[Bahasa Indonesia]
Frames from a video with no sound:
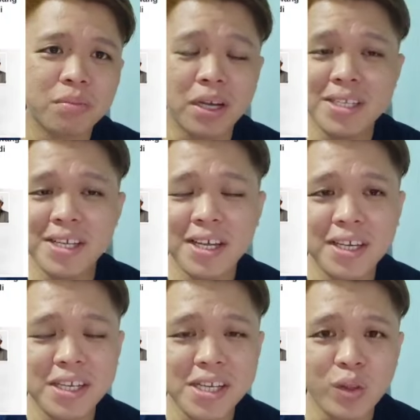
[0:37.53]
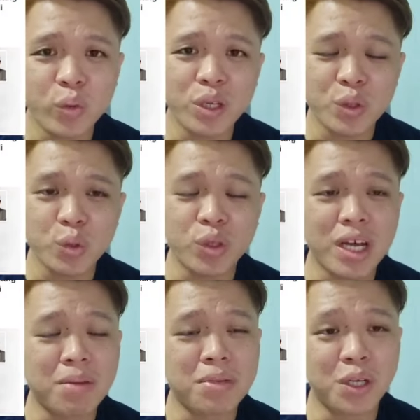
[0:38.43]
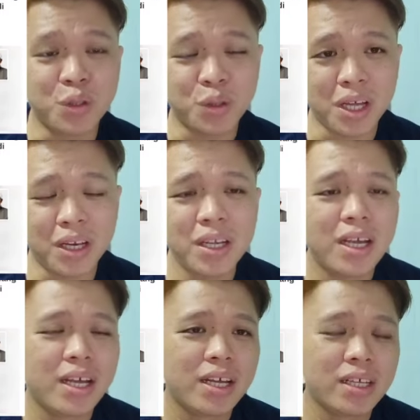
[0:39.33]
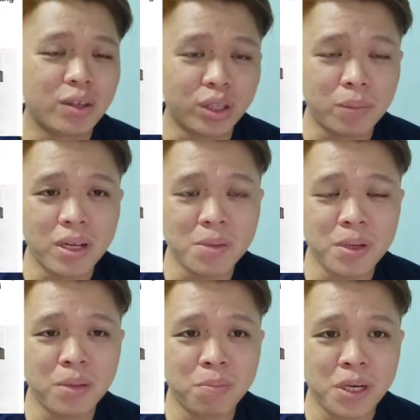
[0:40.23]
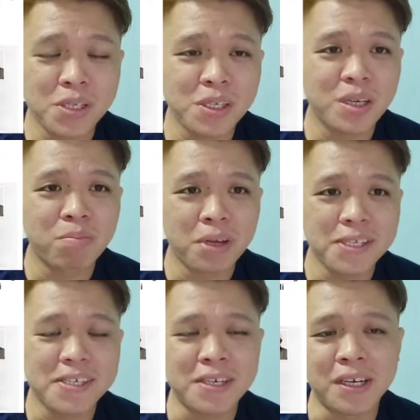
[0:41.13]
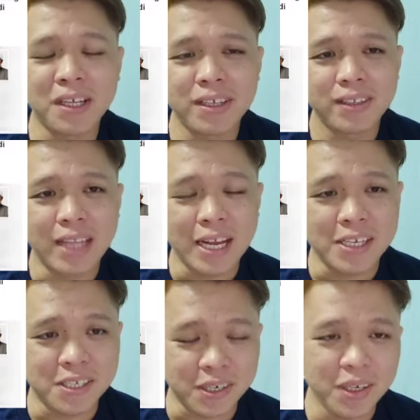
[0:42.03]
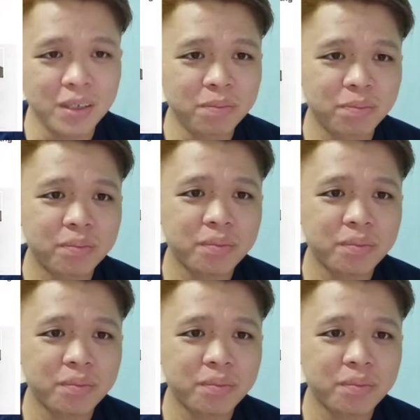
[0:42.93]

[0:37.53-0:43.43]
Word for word: Bagi saya ini satu isu yang mengejutkan, terutama kepada Presiden PAS sendiri, Tan Sri